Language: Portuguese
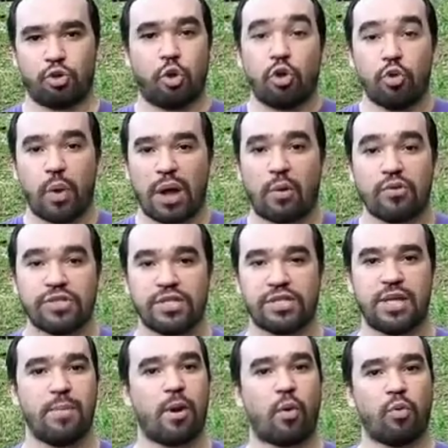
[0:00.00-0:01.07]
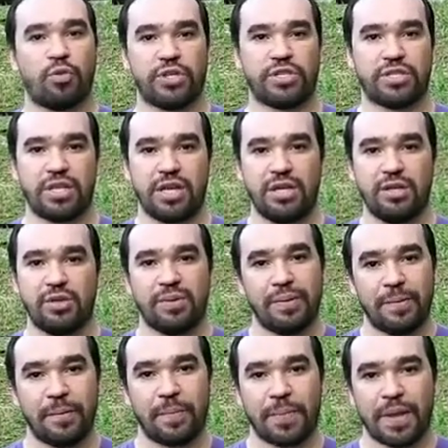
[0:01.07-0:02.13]
todo o ecossistema acontecendo,
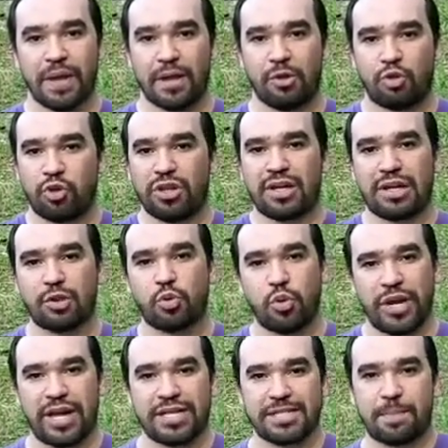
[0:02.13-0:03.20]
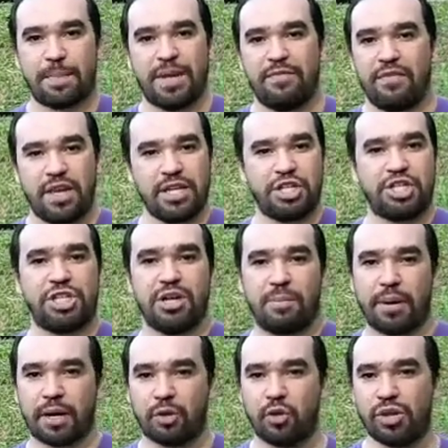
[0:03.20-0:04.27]
toda a natureza privilegia
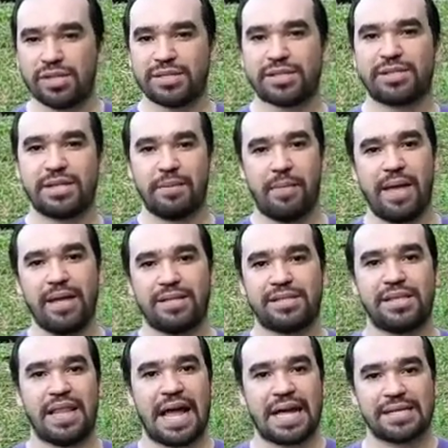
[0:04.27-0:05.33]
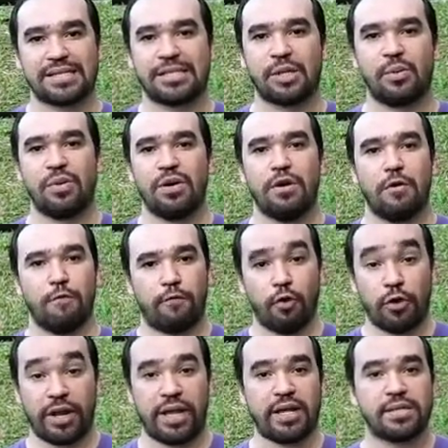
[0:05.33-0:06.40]
para que todas as sementes nasçam,
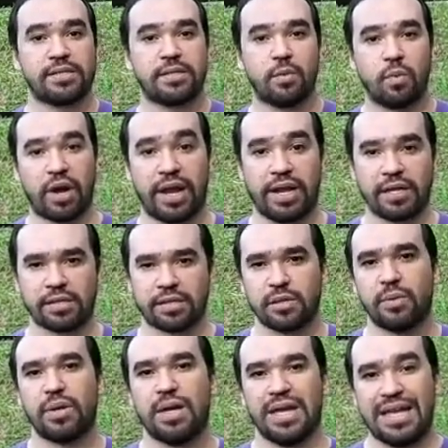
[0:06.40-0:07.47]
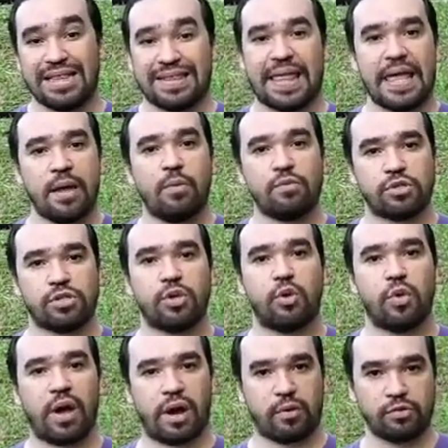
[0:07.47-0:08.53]
floresçam, cresçam e tenham o seu
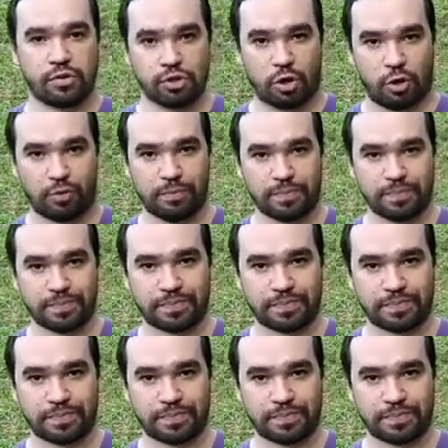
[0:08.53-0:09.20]
lugar ao sol.